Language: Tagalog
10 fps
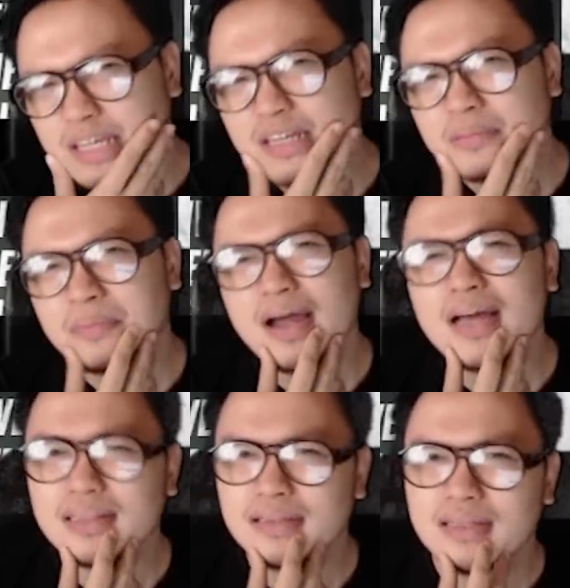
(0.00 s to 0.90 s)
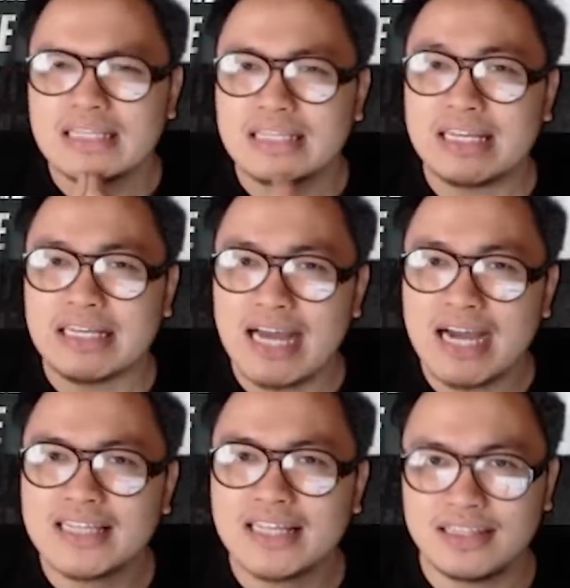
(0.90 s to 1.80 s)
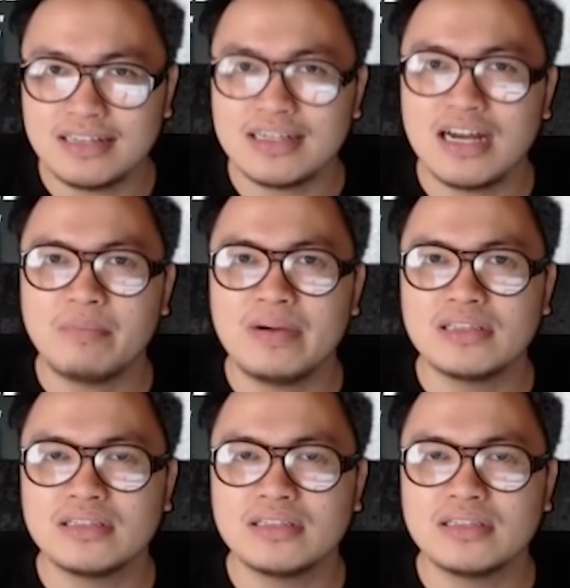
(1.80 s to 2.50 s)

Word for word: yan Brad. Kailangan nating agapan.